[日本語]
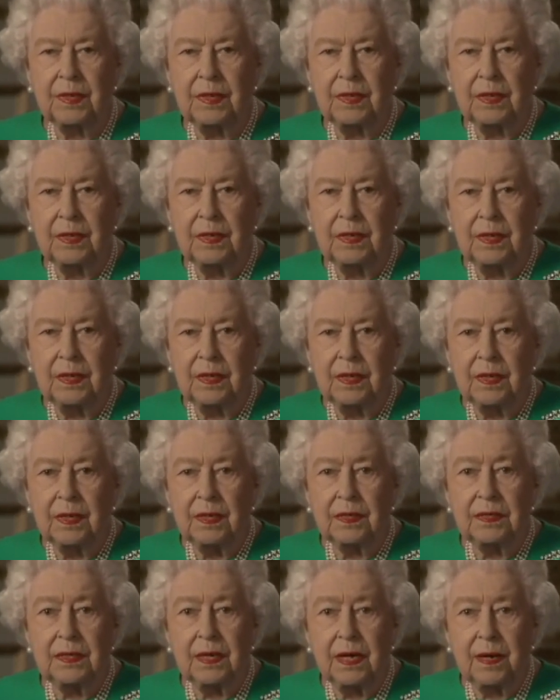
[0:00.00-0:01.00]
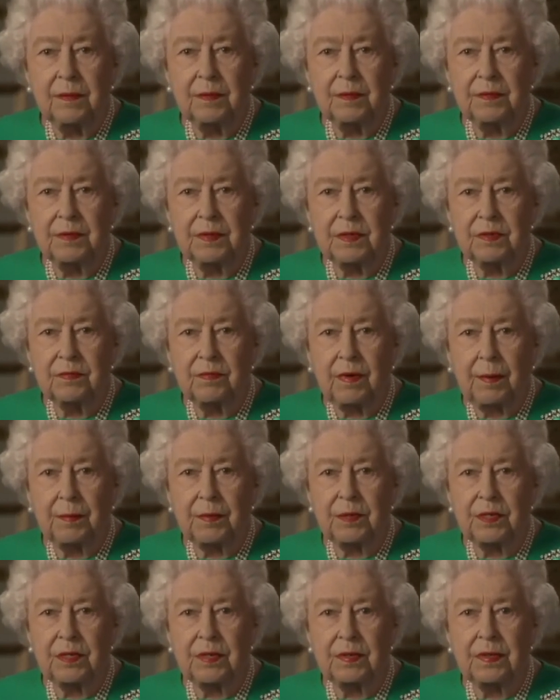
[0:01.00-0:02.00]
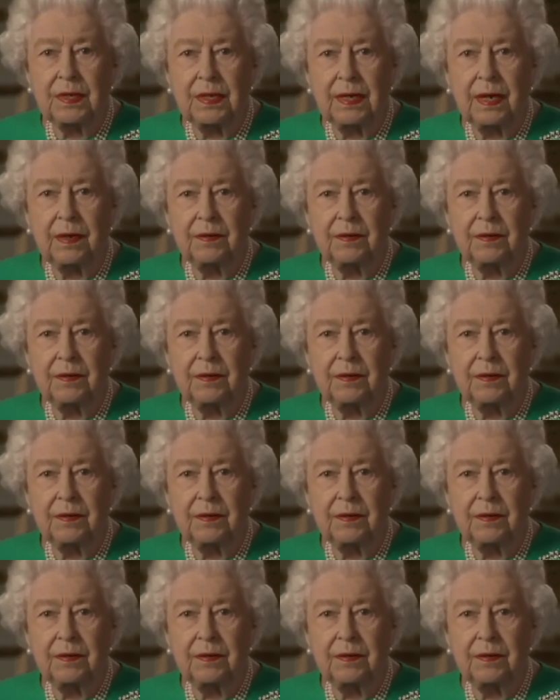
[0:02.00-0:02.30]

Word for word: で、何年かも何かのスピーチでもうがっつ